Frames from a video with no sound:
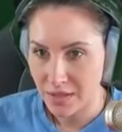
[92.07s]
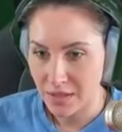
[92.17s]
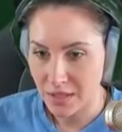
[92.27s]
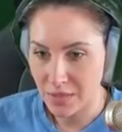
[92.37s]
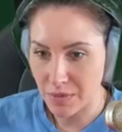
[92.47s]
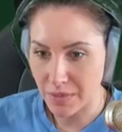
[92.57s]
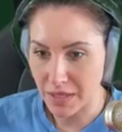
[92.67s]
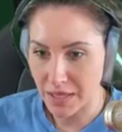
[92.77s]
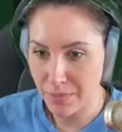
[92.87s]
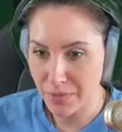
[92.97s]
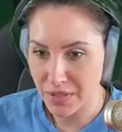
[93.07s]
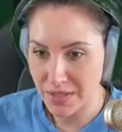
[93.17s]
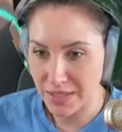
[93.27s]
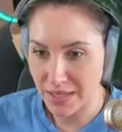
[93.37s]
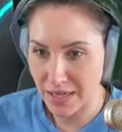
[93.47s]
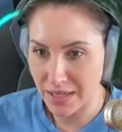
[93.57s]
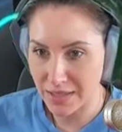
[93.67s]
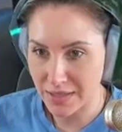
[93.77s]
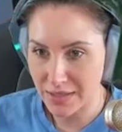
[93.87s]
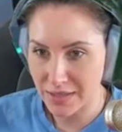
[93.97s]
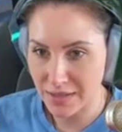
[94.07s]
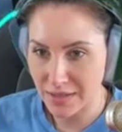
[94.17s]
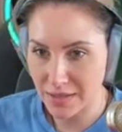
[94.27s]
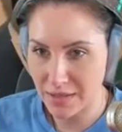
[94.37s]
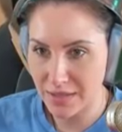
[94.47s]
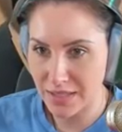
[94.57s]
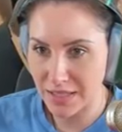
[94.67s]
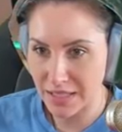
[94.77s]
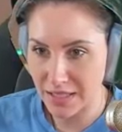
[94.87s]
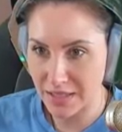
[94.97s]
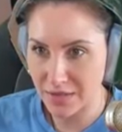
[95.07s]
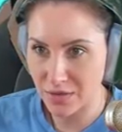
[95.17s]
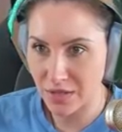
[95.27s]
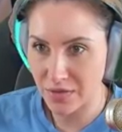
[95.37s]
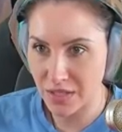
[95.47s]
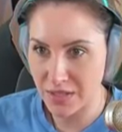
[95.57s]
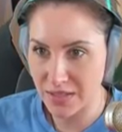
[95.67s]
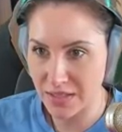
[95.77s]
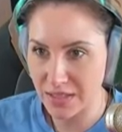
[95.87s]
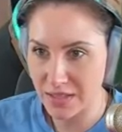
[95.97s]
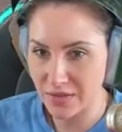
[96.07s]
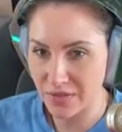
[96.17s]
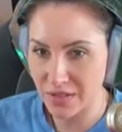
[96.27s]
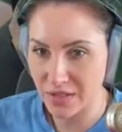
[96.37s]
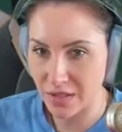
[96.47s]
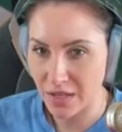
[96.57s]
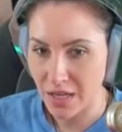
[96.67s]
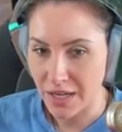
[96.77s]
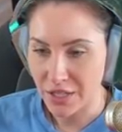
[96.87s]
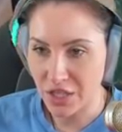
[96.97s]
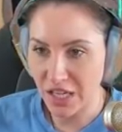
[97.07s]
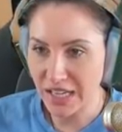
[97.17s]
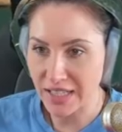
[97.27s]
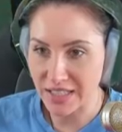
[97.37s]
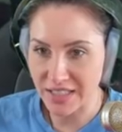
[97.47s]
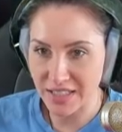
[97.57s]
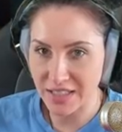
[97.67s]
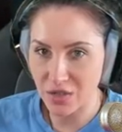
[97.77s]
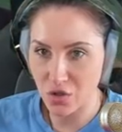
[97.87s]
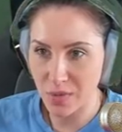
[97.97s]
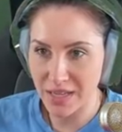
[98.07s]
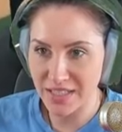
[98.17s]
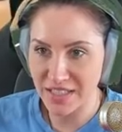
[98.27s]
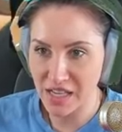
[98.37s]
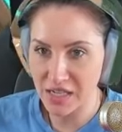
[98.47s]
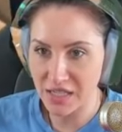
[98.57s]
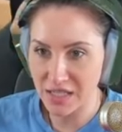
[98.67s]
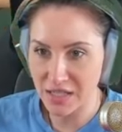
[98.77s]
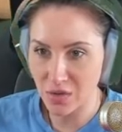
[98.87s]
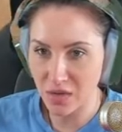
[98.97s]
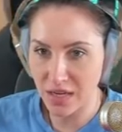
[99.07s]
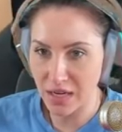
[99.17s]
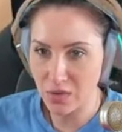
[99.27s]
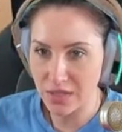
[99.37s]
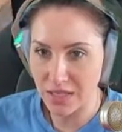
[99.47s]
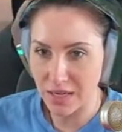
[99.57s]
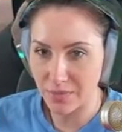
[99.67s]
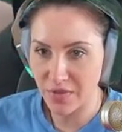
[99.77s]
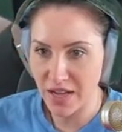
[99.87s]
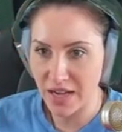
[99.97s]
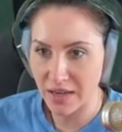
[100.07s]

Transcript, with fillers: Ich nehme mal meine Lampe. Ich sehe gar nichts. Äh, es ist eklig. Und da wieder diese Riesenviecher. Schrecklich, dass die hier überall sind. Das ist so grausam. Bäh.